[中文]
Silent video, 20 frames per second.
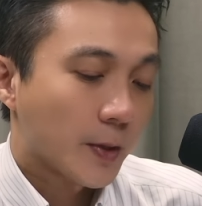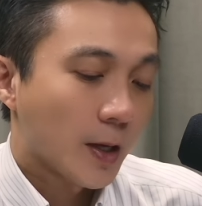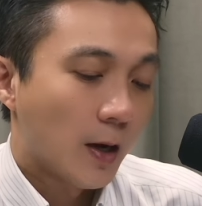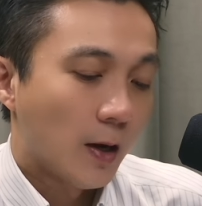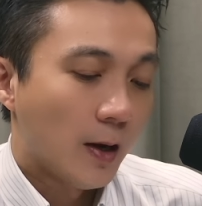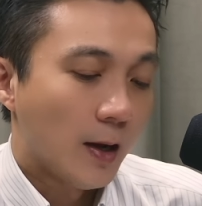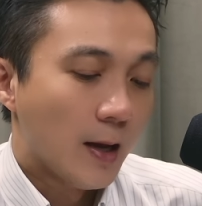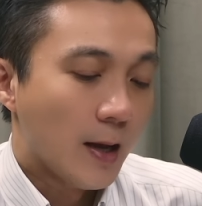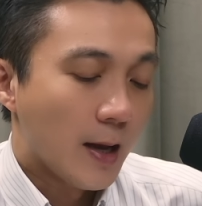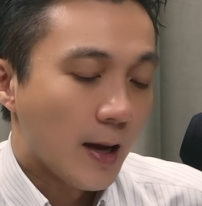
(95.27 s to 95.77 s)

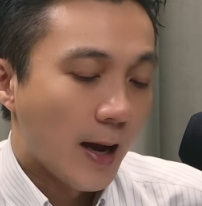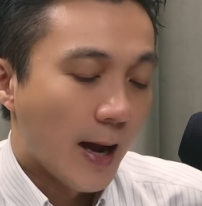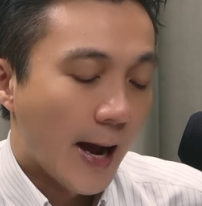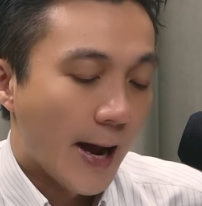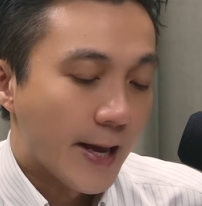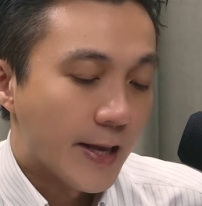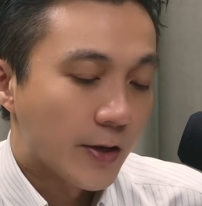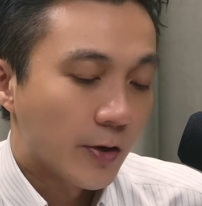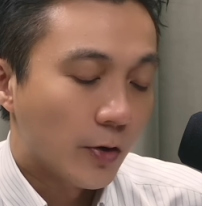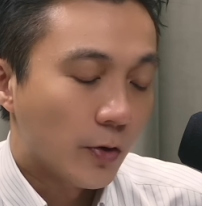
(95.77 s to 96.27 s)
啊，
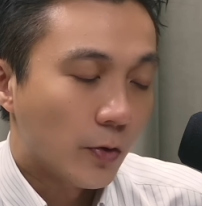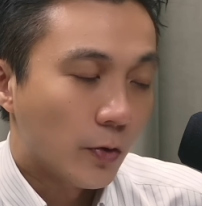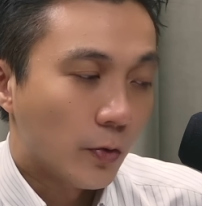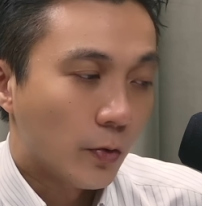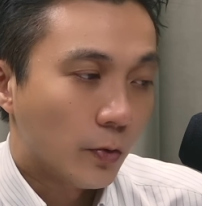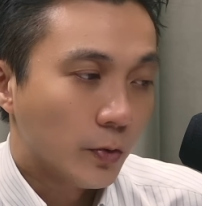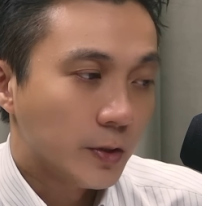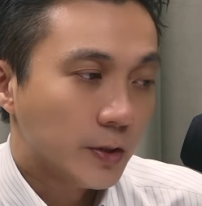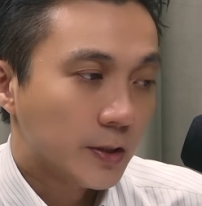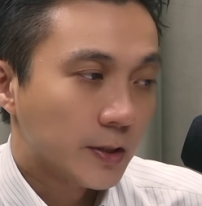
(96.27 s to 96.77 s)
还
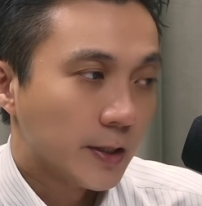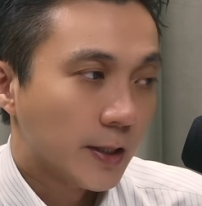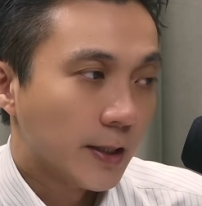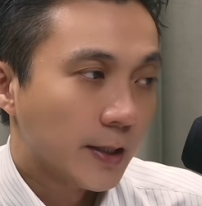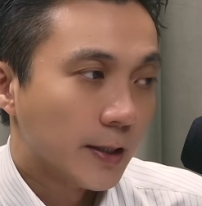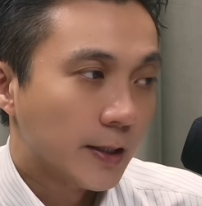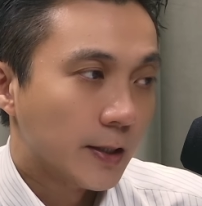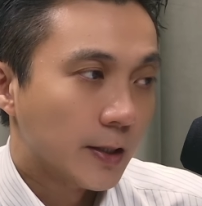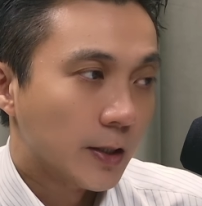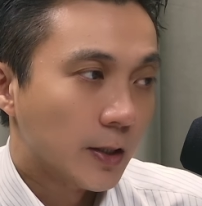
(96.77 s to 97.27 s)
有一
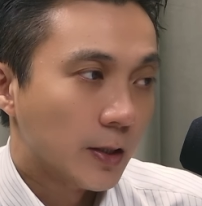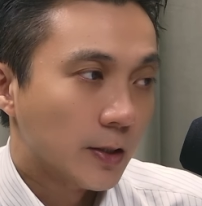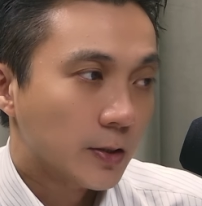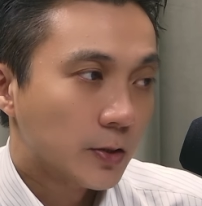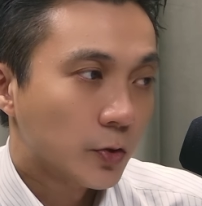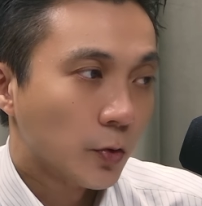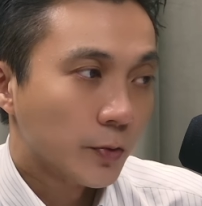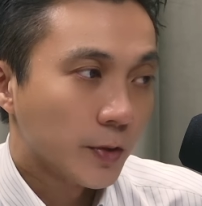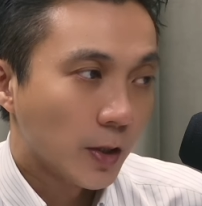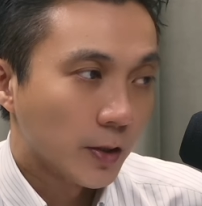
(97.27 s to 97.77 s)
些
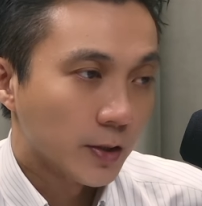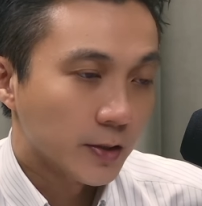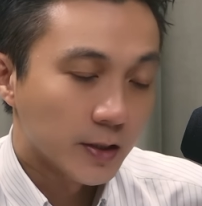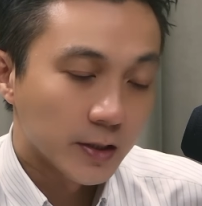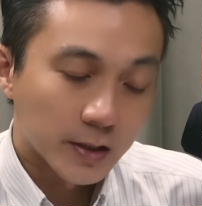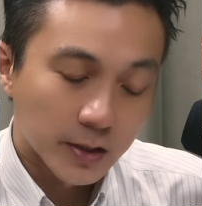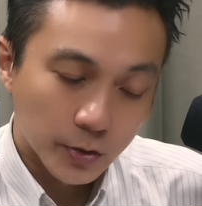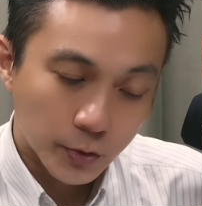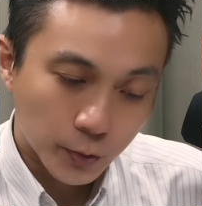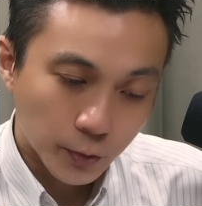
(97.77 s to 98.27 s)
重要的
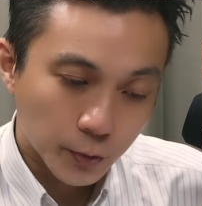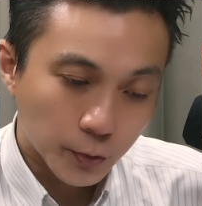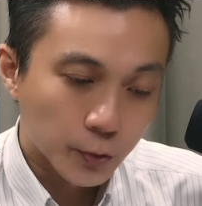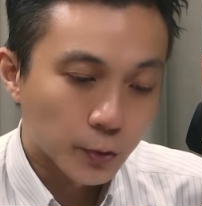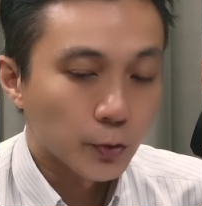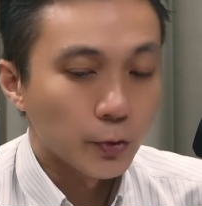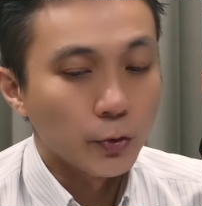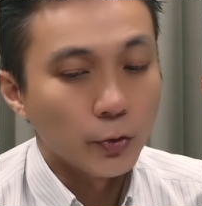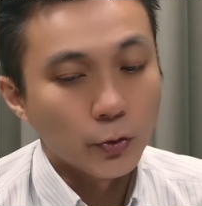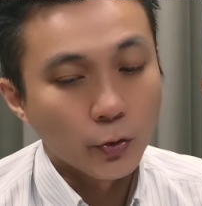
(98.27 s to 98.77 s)
经济数
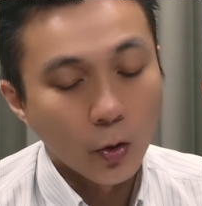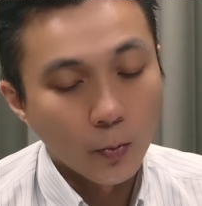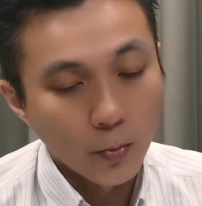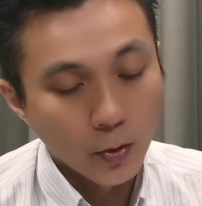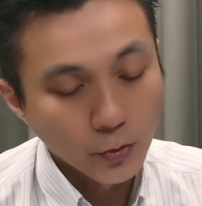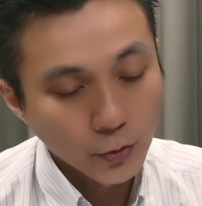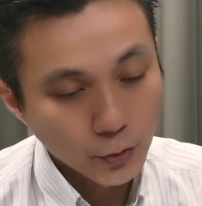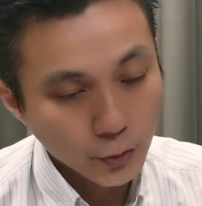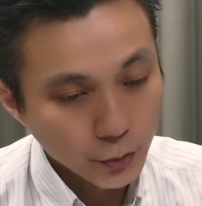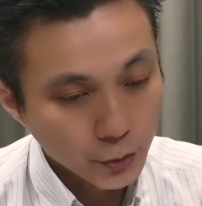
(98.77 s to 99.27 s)
据、通
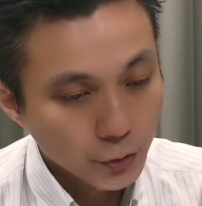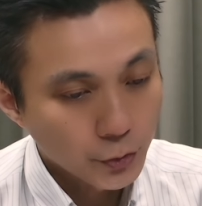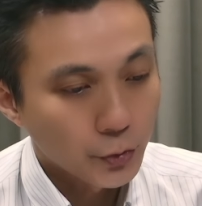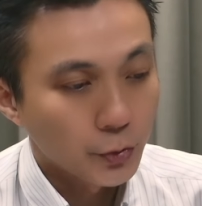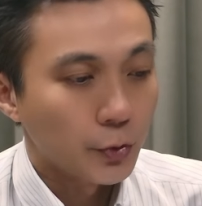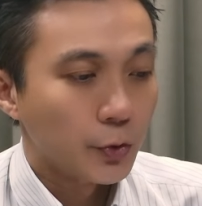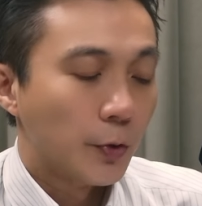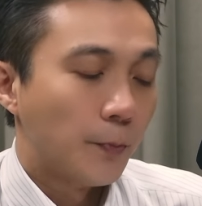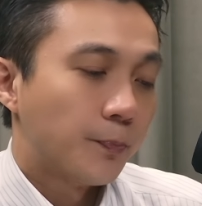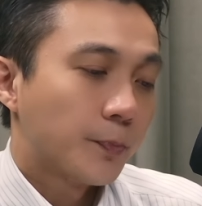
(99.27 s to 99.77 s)
膨数
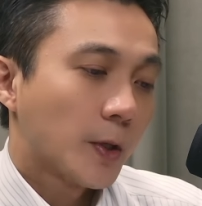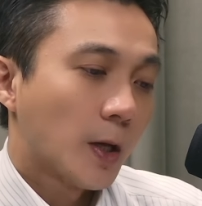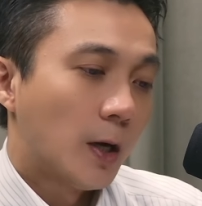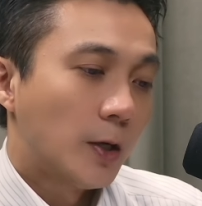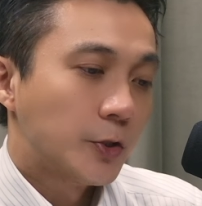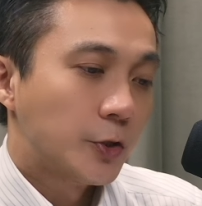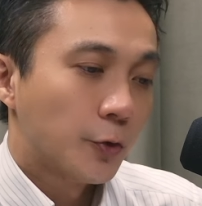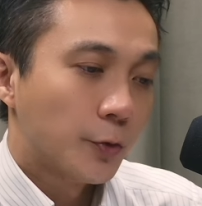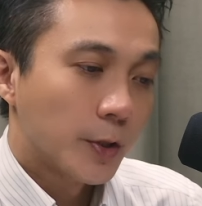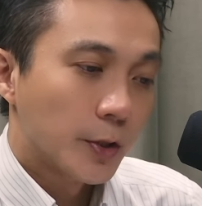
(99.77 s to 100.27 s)
据
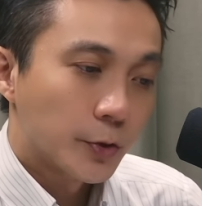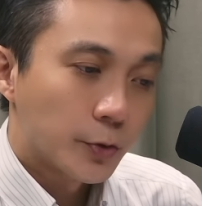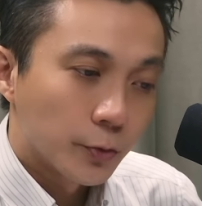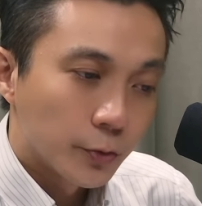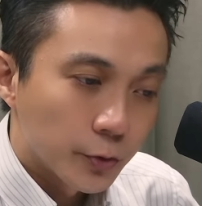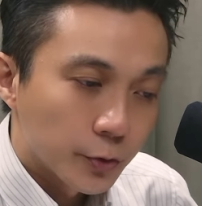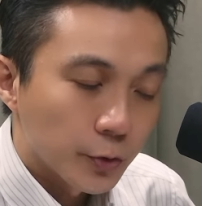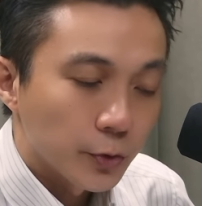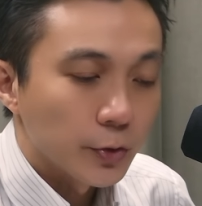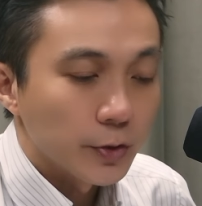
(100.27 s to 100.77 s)
啊、就业
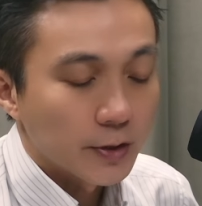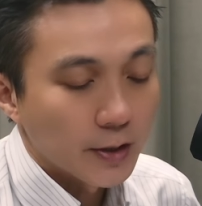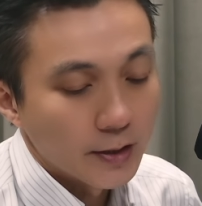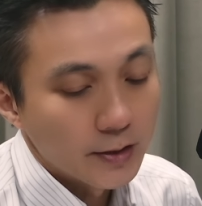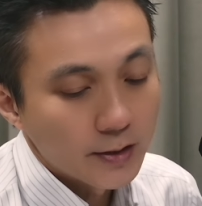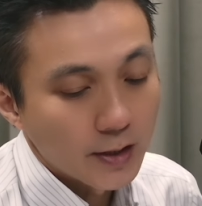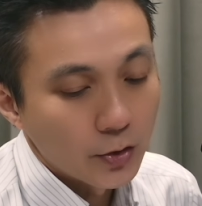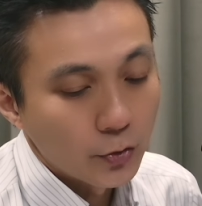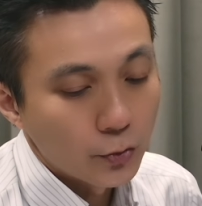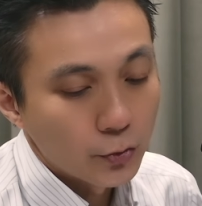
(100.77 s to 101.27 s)
数据
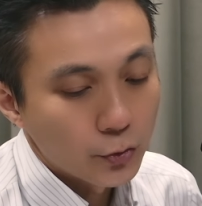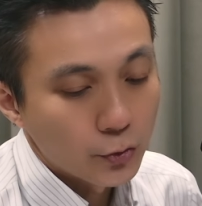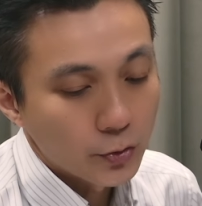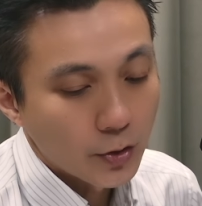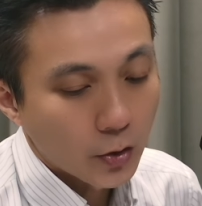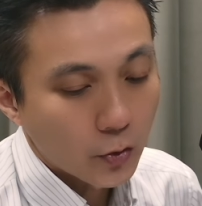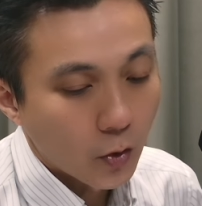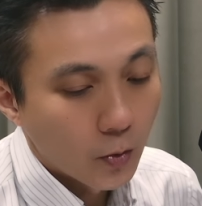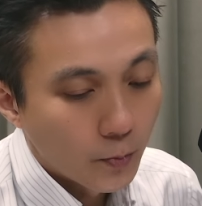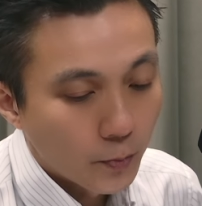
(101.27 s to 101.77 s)
等等陆续
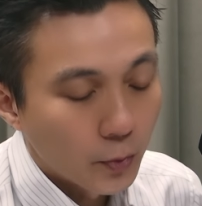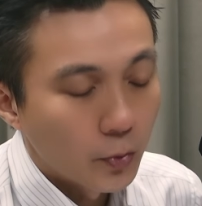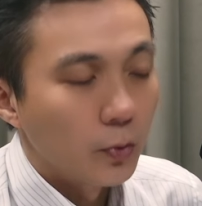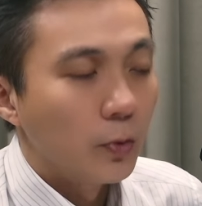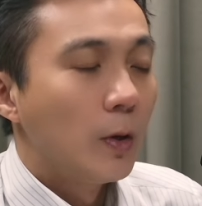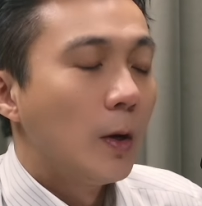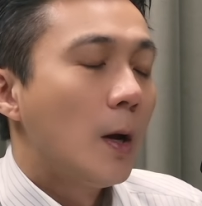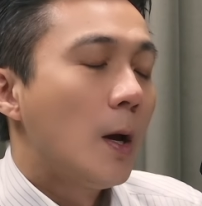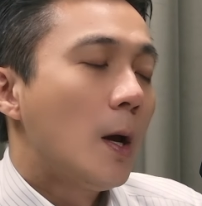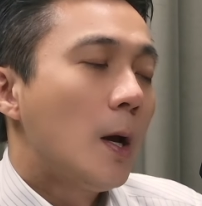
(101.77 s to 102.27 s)
要公布，